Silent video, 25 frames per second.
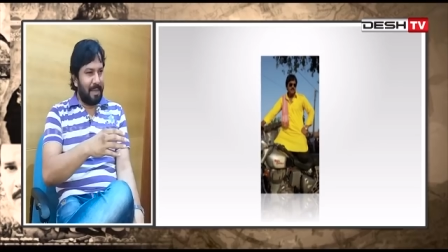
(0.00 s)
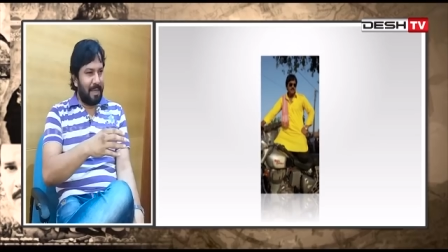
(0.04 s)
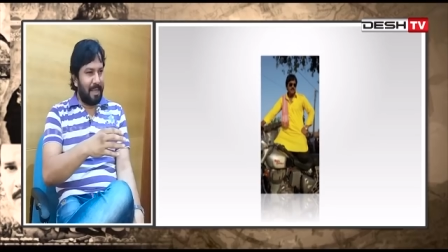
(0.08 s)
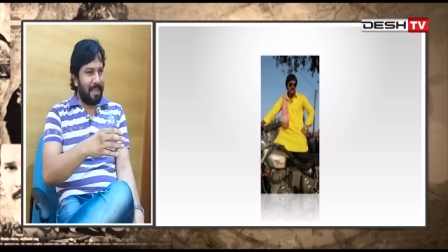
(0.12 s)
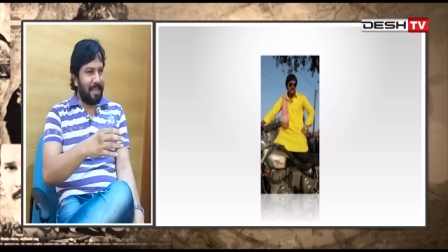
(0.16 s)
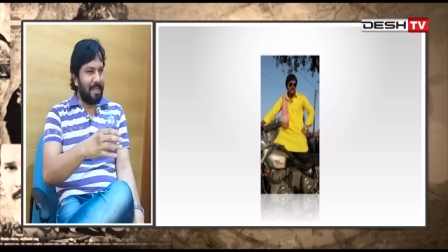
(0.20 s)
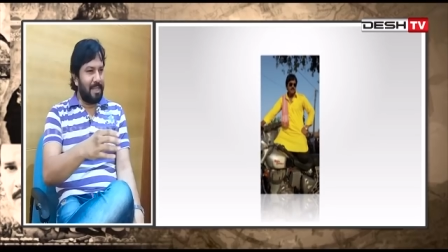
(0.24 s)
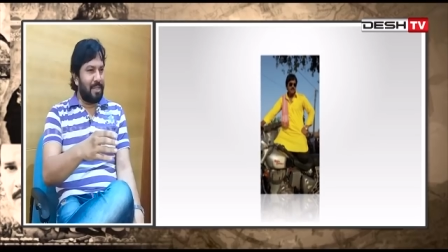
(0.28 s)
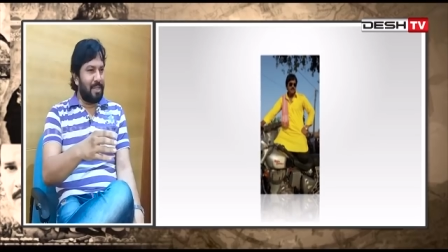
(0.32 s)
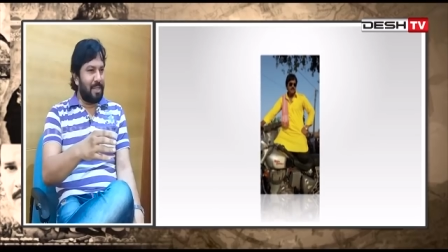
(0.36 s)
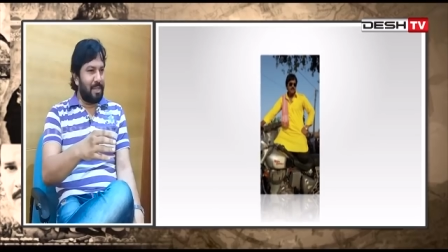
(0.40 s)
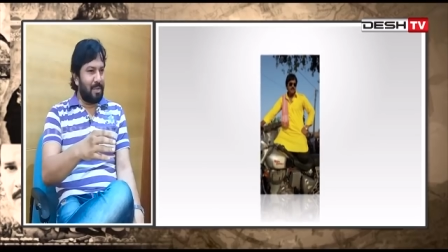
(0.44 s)

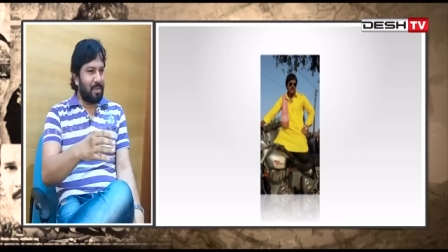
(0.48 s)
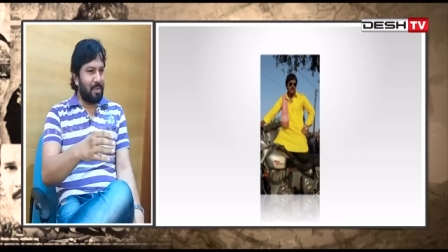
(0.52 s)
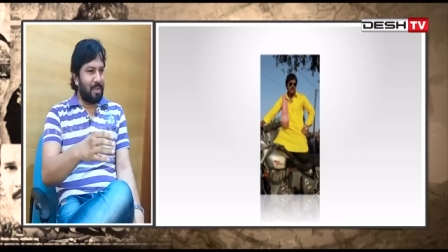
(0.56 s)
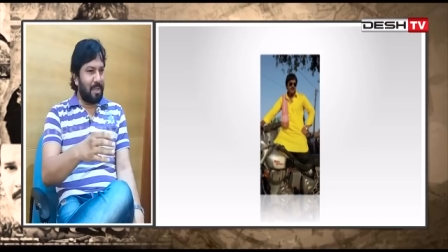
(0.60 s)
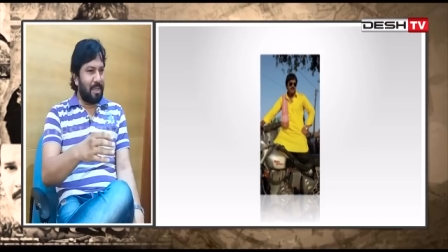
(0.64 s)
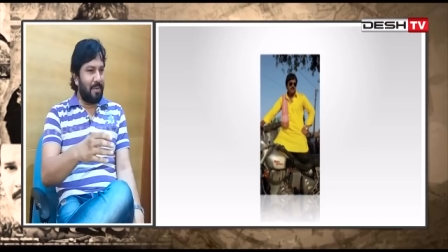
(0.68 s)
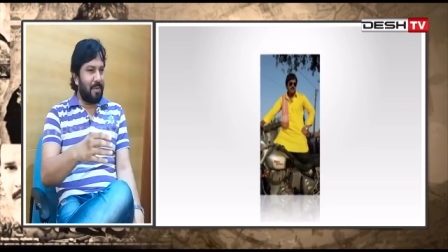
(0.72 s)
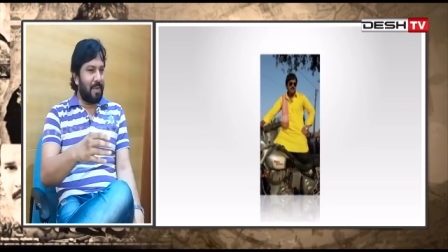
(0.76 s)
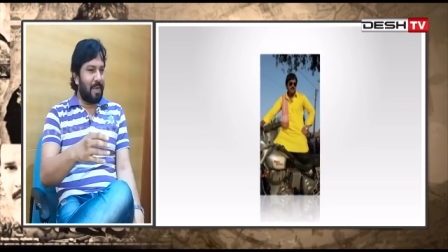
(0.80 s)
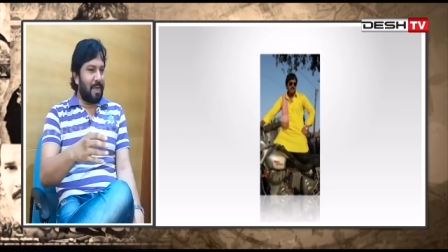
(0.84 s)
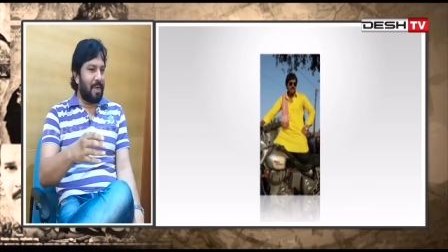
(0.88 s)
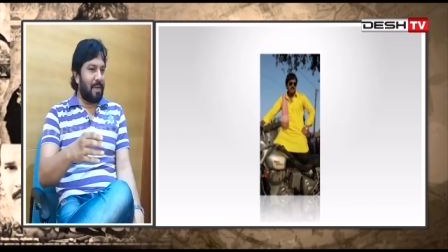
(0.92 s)
गणेश
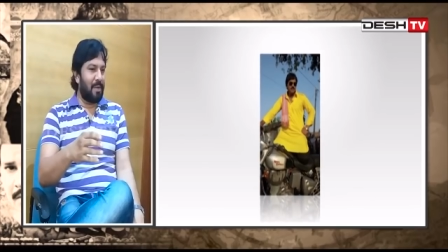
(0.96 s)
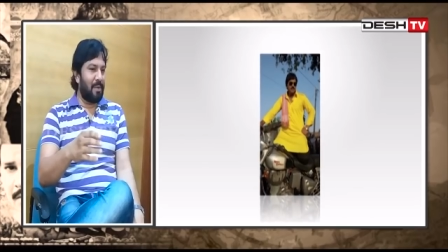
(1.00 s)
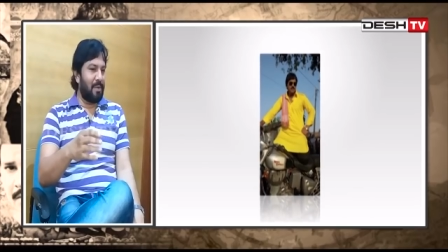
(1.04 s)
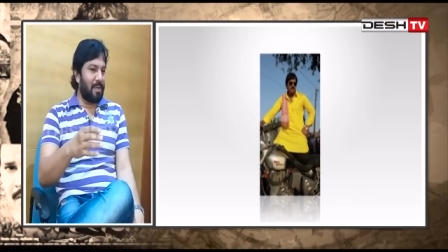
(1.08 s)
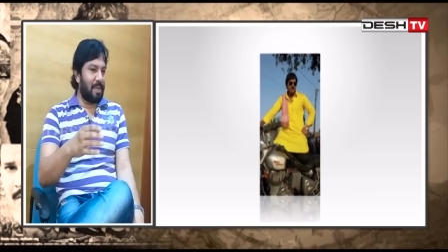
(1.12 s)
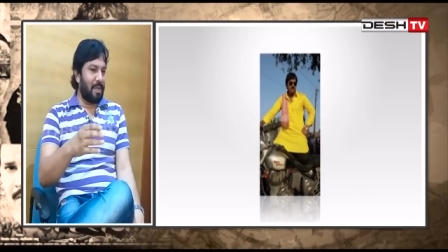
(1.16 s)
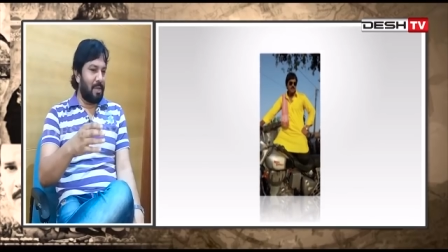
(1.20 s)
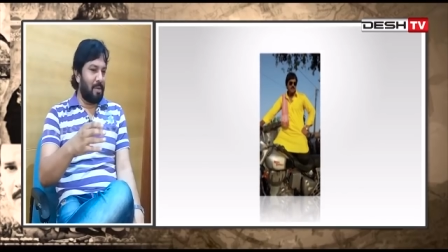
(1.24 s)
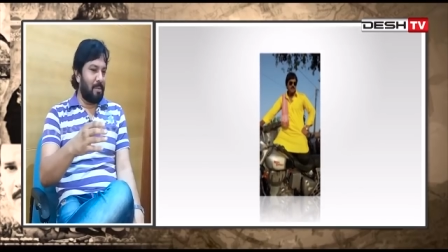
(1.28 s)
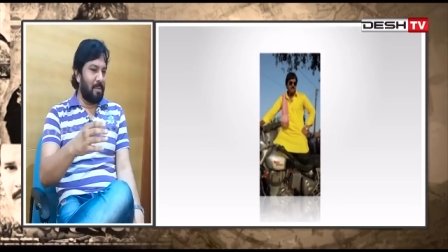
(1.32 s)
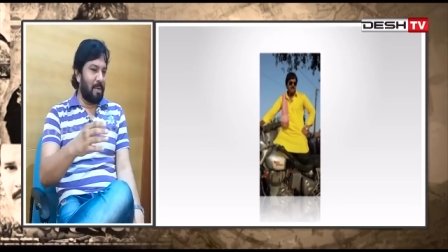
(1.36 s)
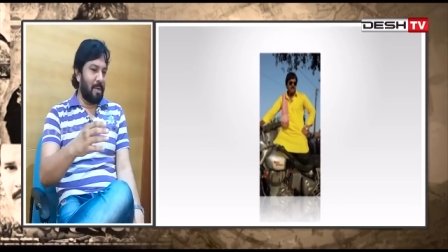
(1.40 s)
चतुर्थी वगैरह
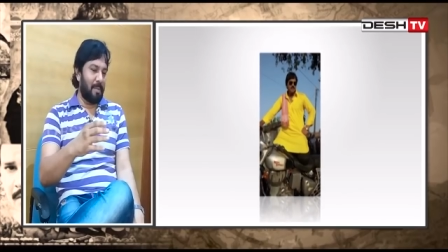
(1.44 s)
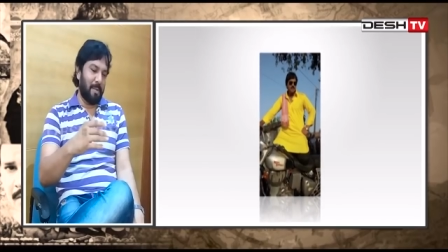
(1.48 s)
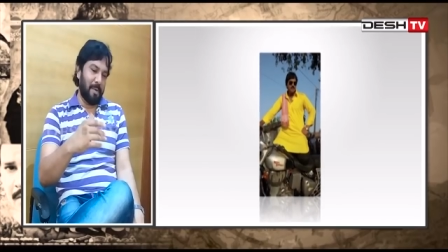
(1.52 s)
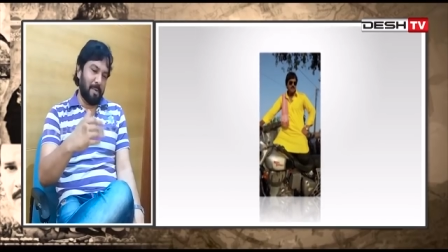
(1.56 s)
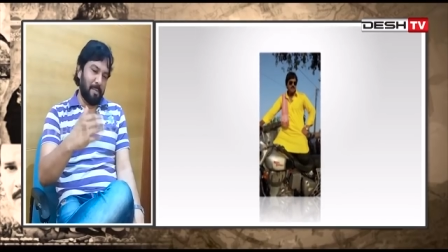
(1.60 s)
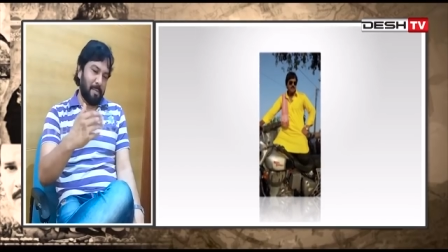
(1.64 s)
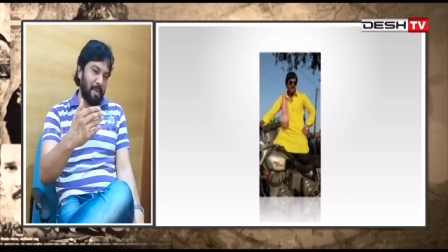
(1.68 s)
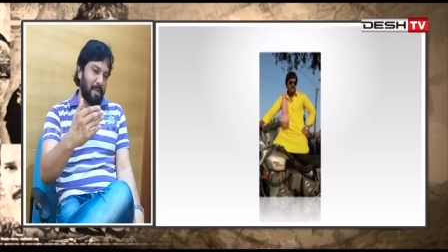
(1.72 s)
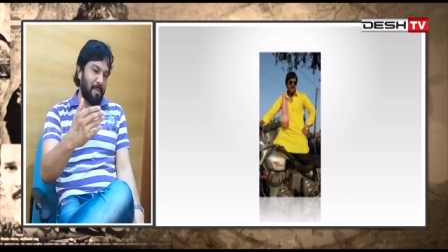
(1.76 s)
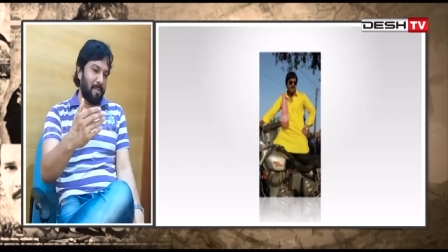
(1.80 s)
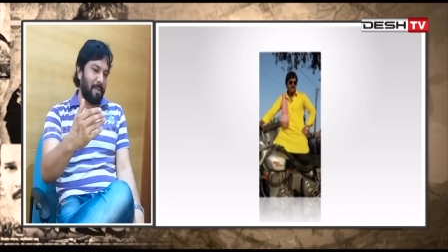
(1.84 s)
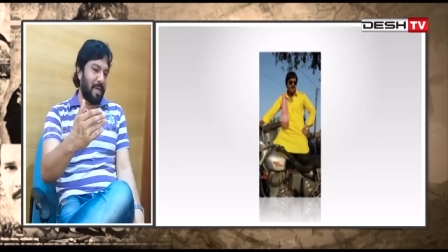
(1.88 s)
होते हो मैं
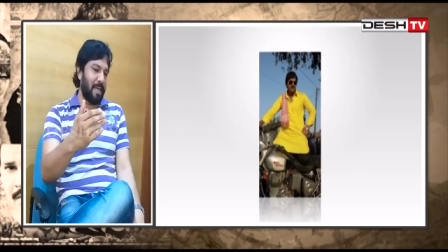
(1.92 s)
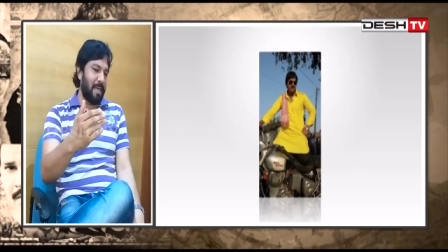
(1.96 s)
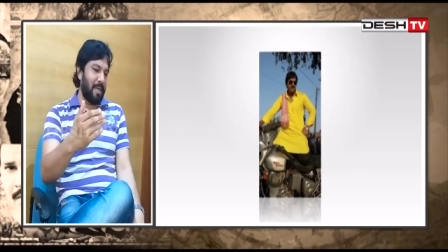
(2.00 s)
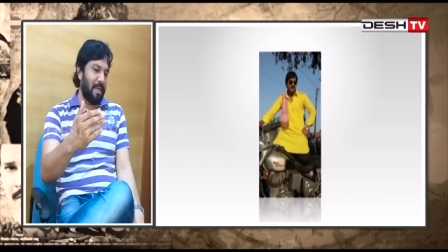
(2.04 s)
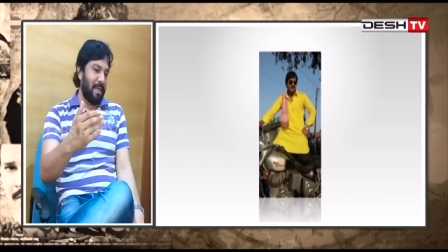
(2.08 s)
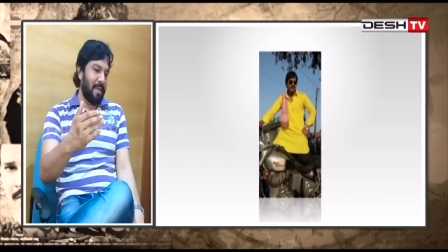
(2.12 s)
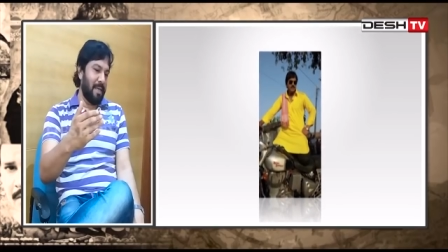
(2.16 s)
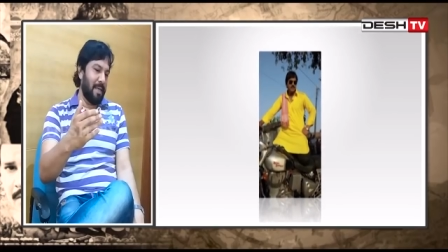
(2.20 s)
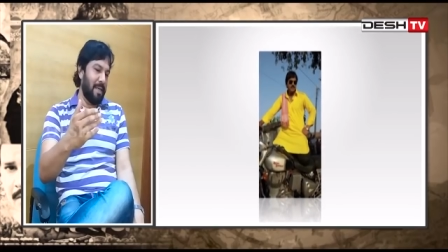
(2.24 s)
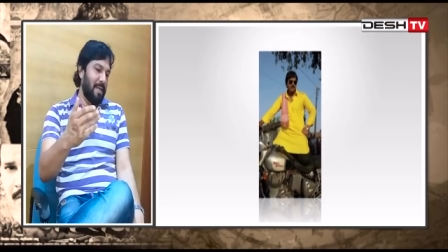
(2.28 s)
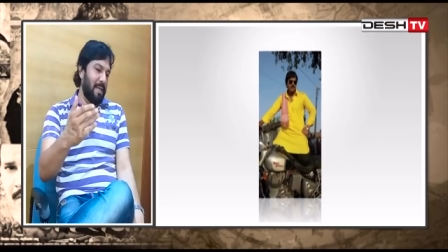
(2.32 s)
अपन बड़े भाई